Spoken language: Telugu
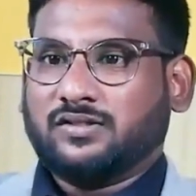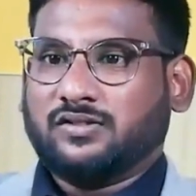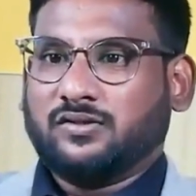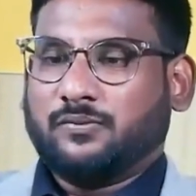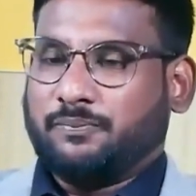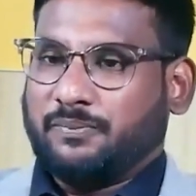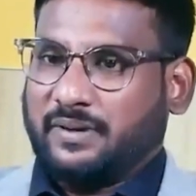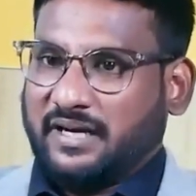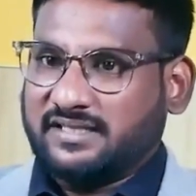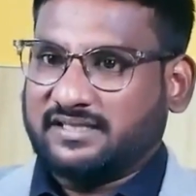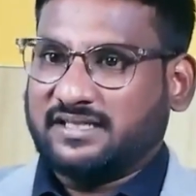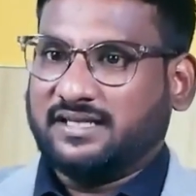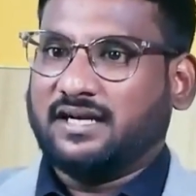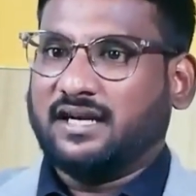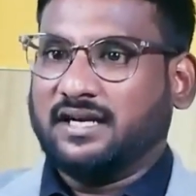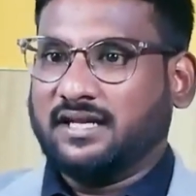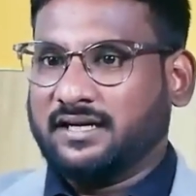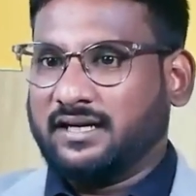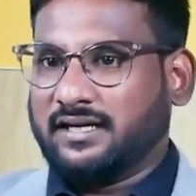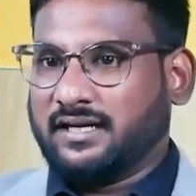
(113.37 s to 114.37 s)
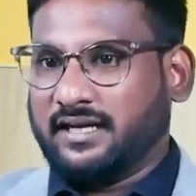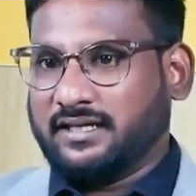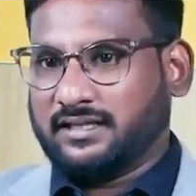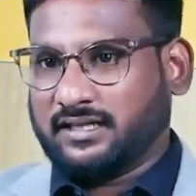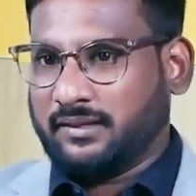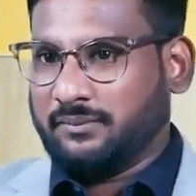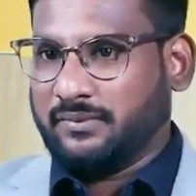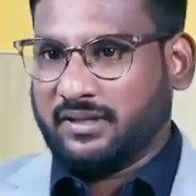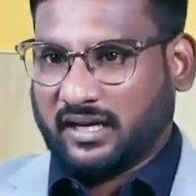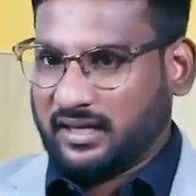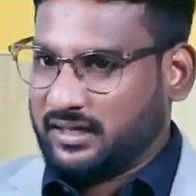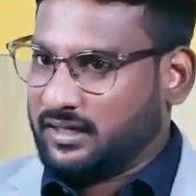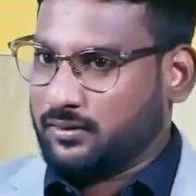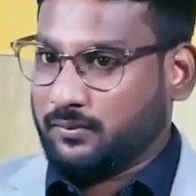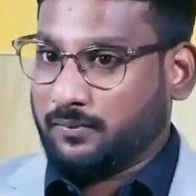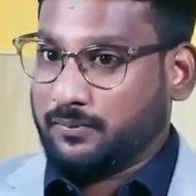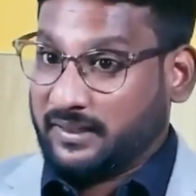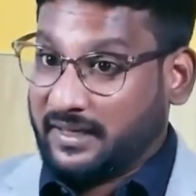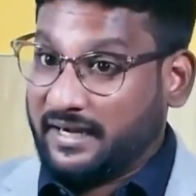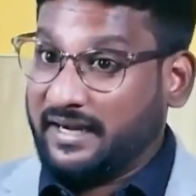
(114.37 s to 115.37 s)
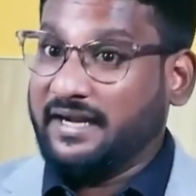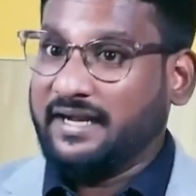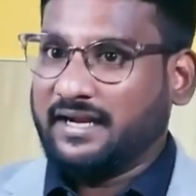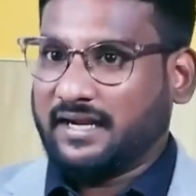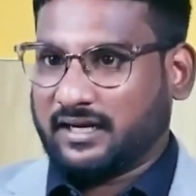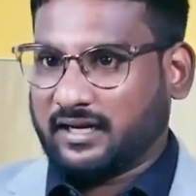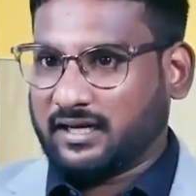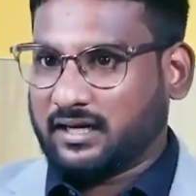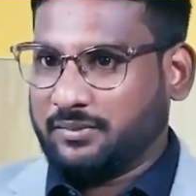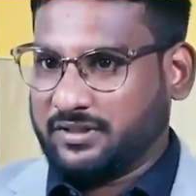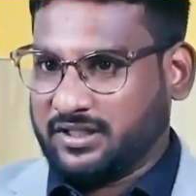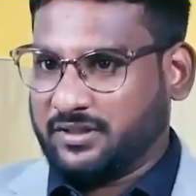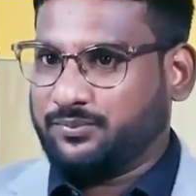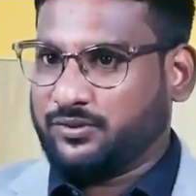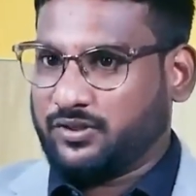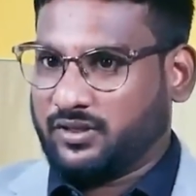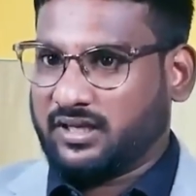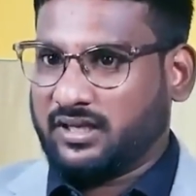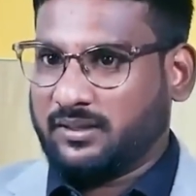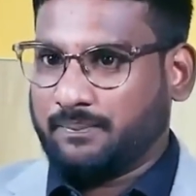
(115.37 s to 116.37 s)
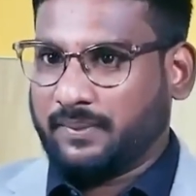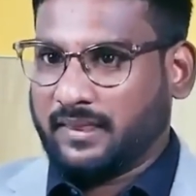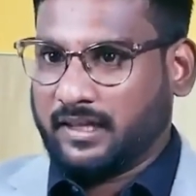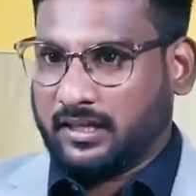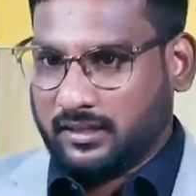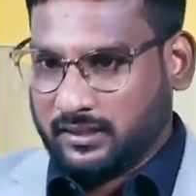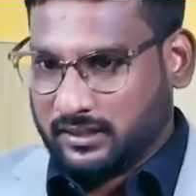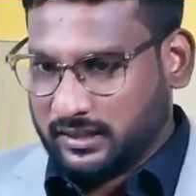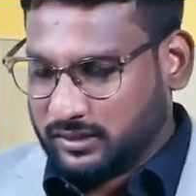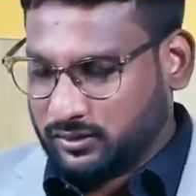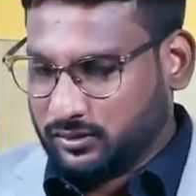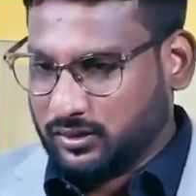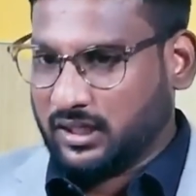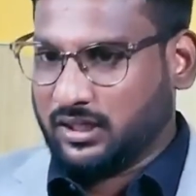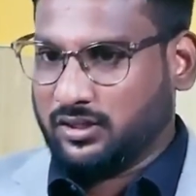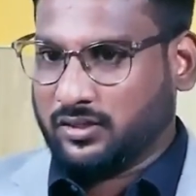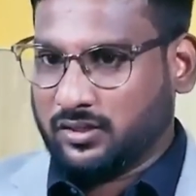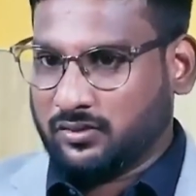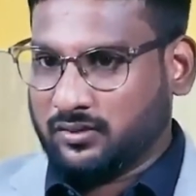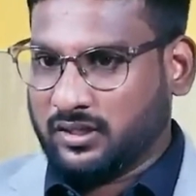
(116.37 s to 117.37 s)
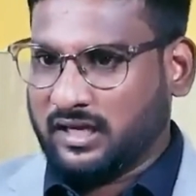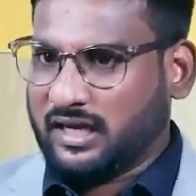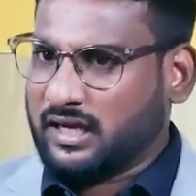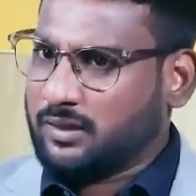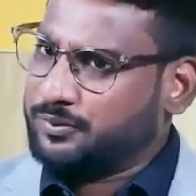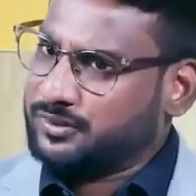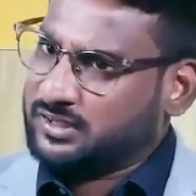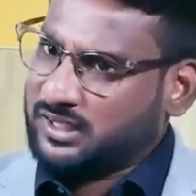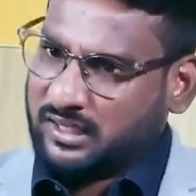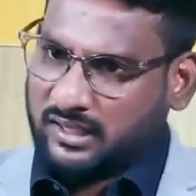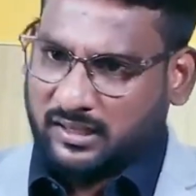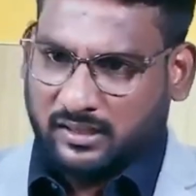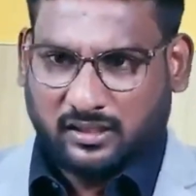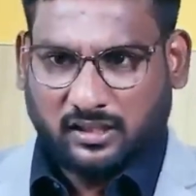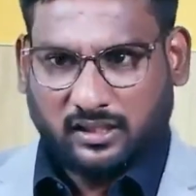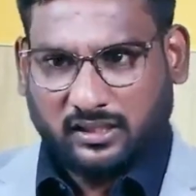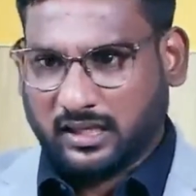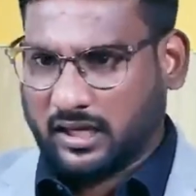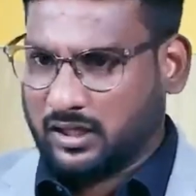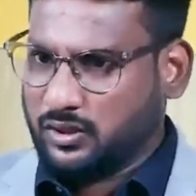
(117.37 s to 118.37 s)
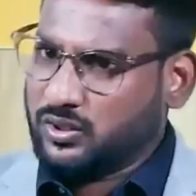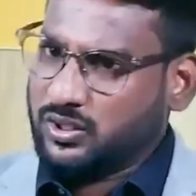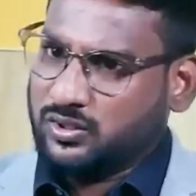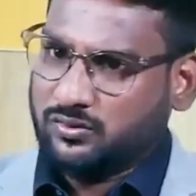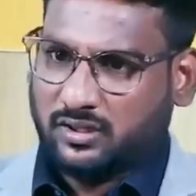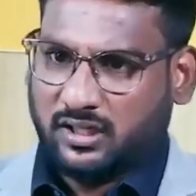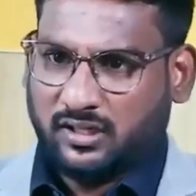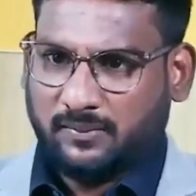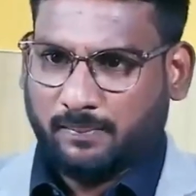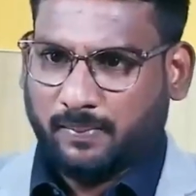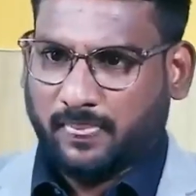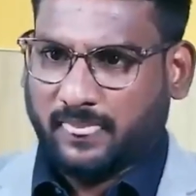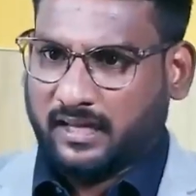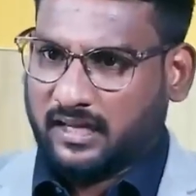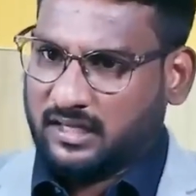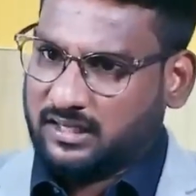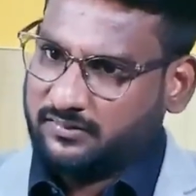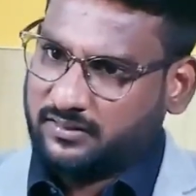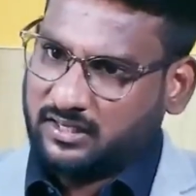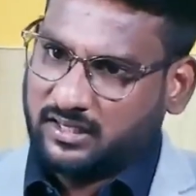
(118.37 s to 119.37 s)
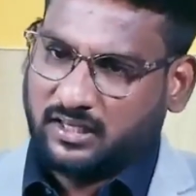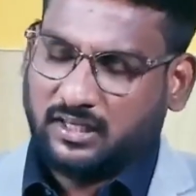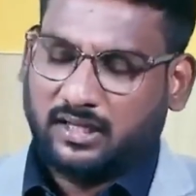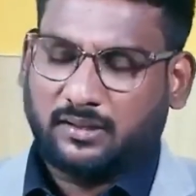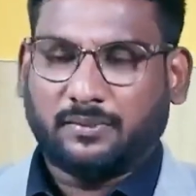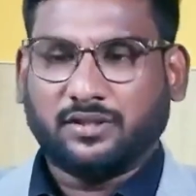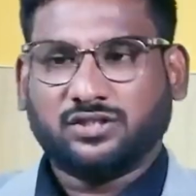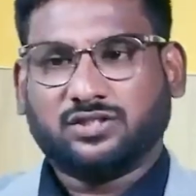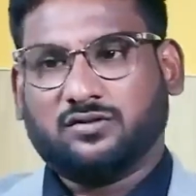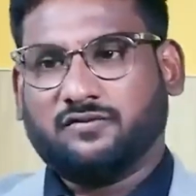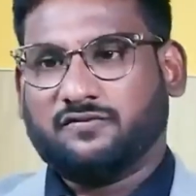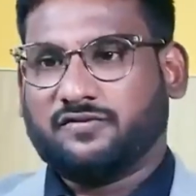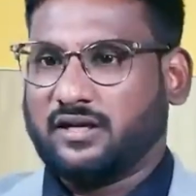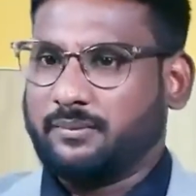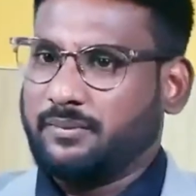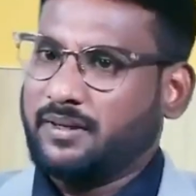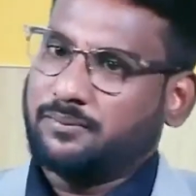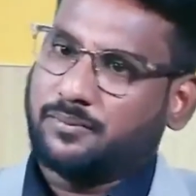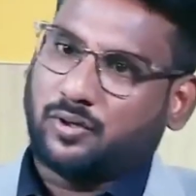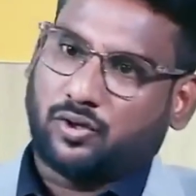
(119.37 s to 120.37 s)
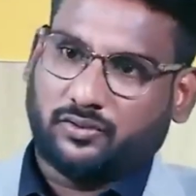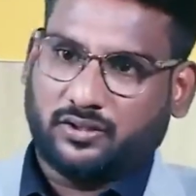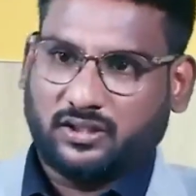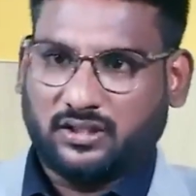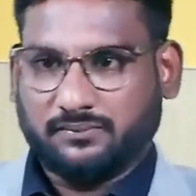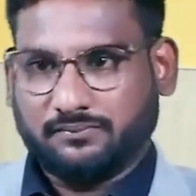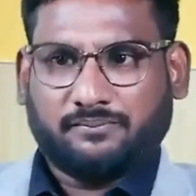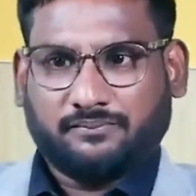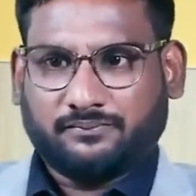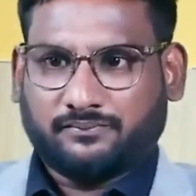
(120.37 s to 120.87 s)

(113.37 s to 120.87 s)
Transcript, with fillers: సో ప్రజెంట్ అడిగినట్లయితే మీరు అన్నారు ట్రెండింగ్ అన్నారు కాబట్టి చెప్తున్నా ఎద్దు గానుగనునా లేకపోతే గానుగనునా అదేవిధంగా మష్రూమ్ ఫార్మింగ్ బాగుంది